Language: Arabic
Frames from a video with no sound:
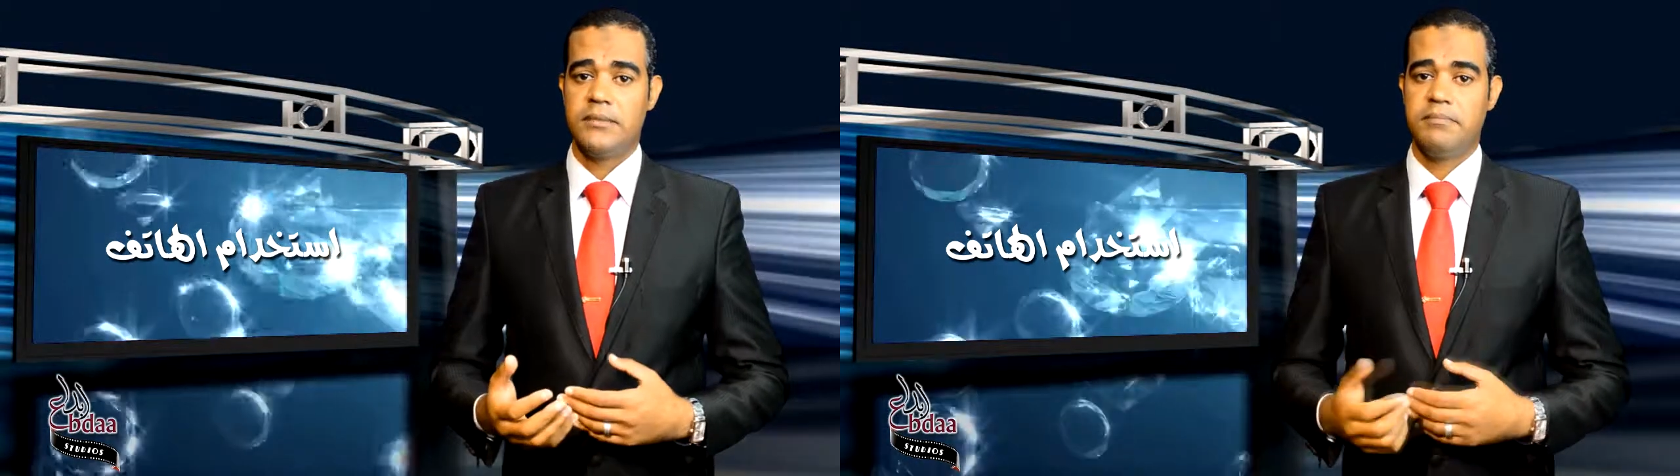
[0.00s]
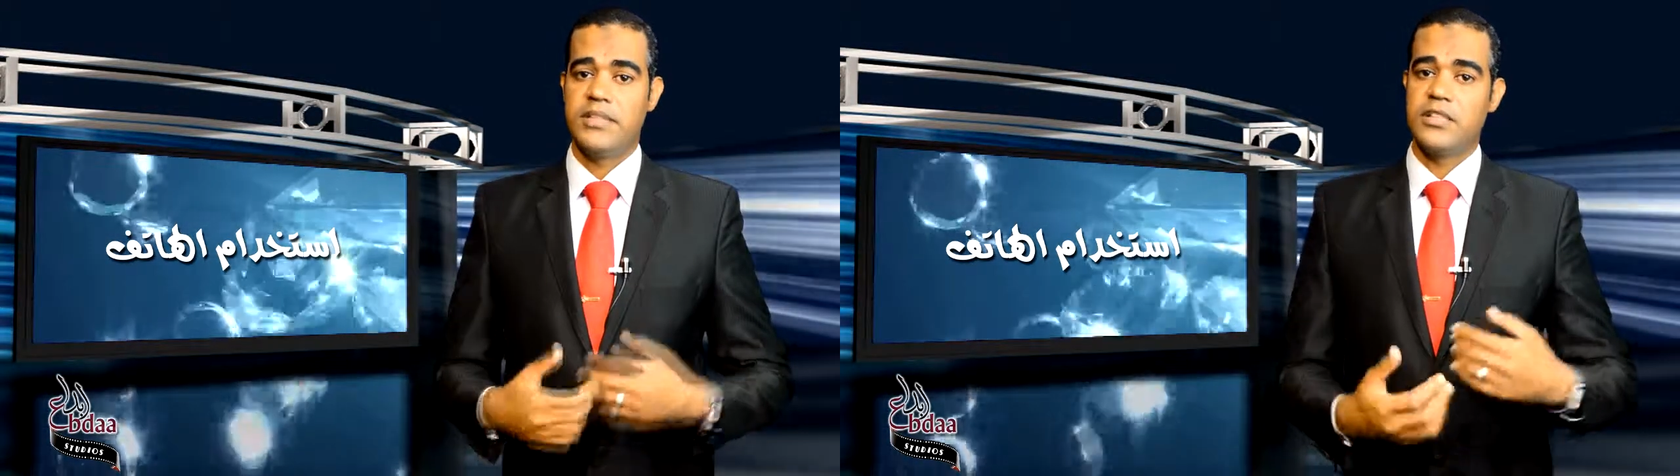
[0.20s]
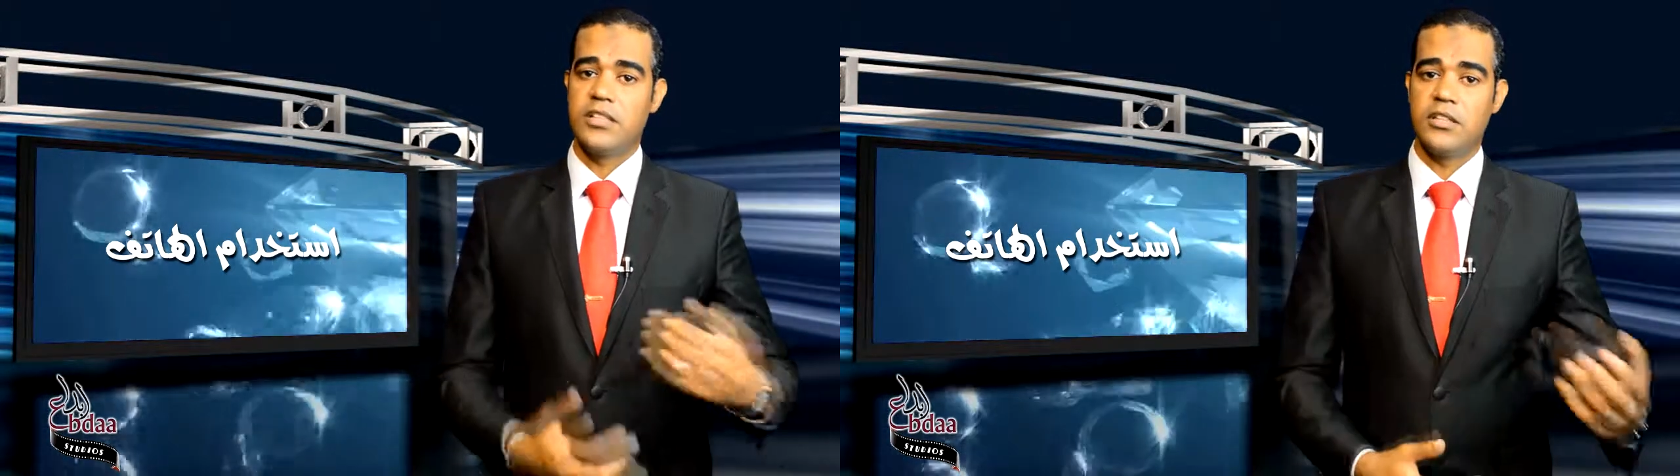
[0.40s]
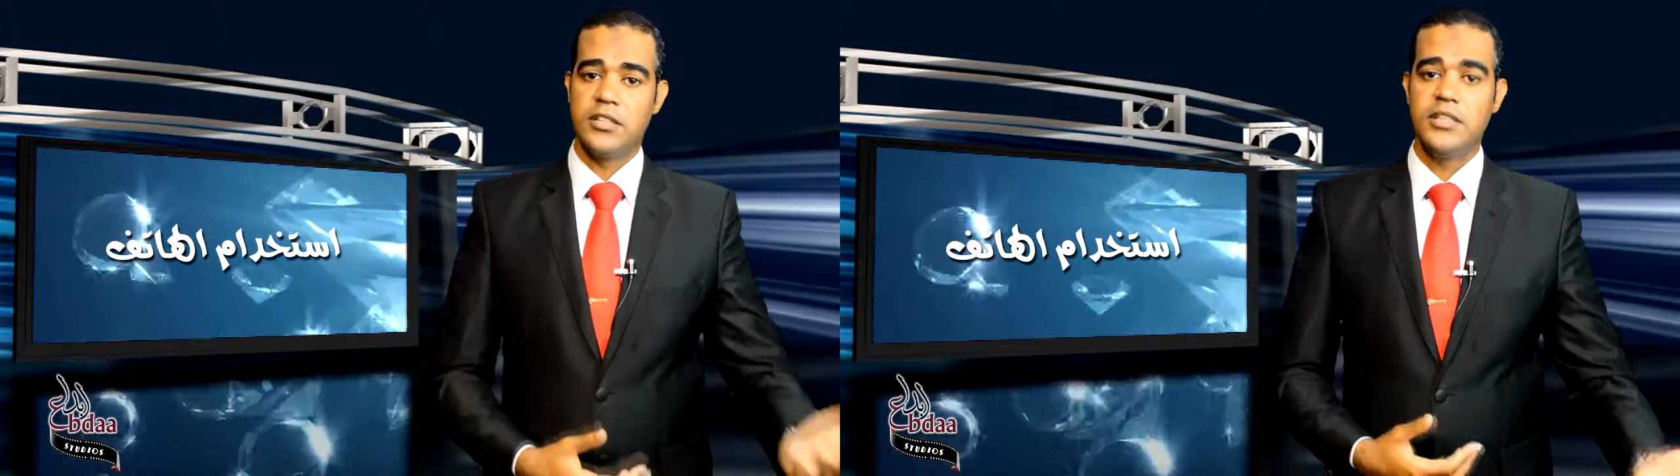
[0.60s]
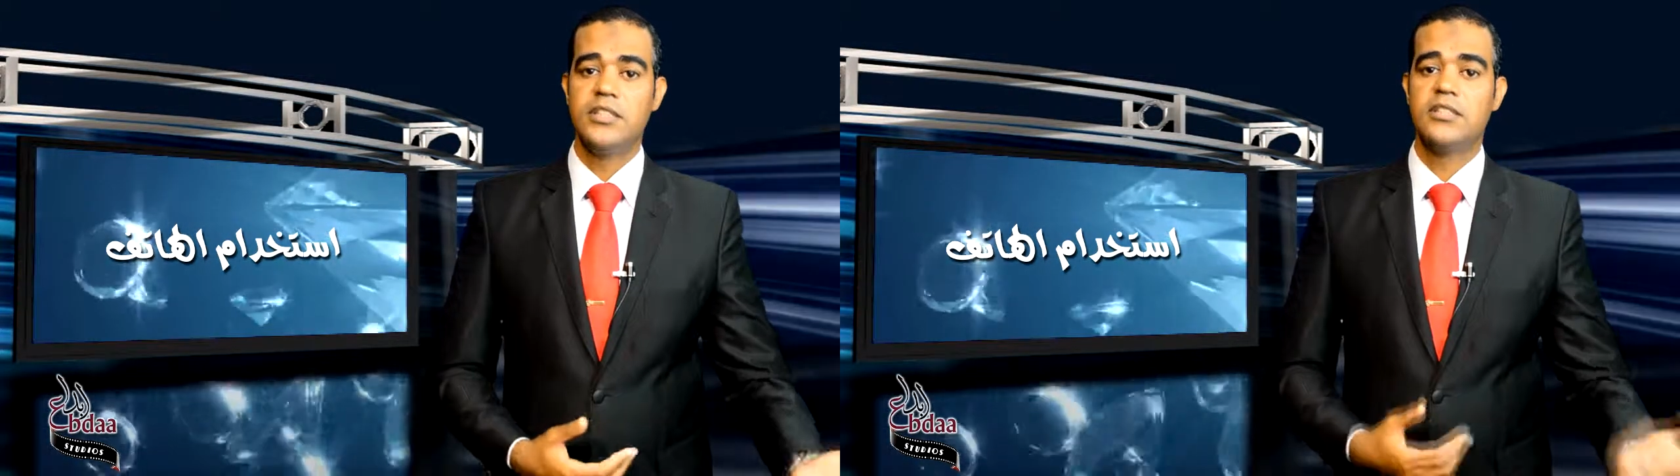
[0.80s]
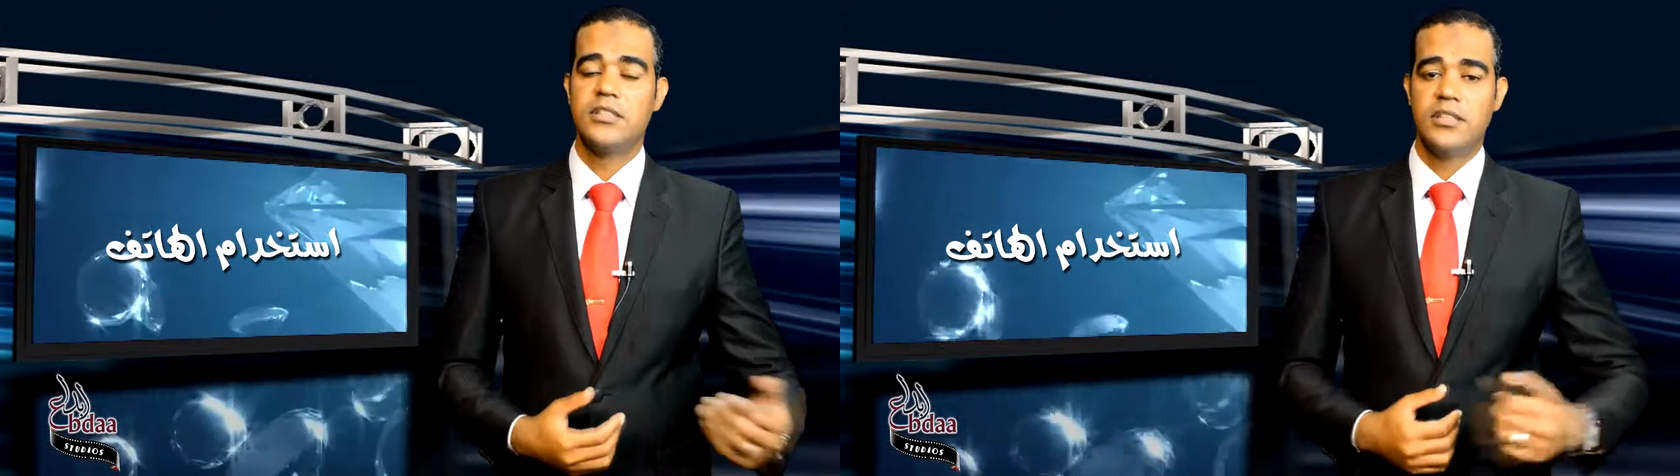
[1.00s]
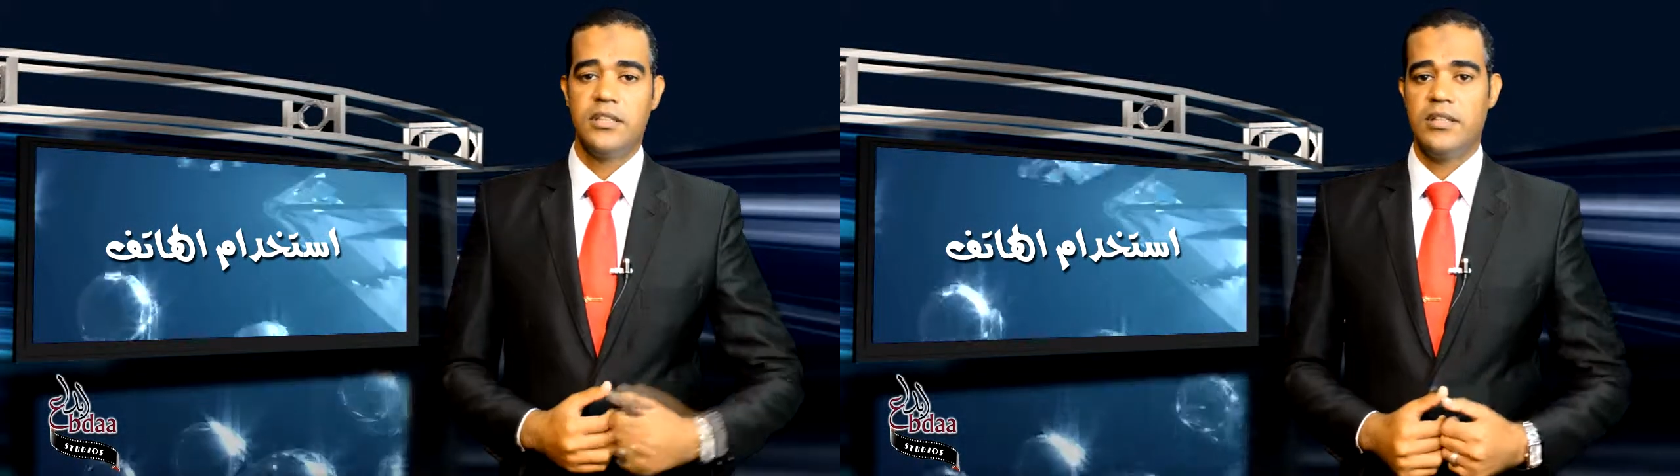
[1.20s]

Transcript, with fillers: بدي تقرير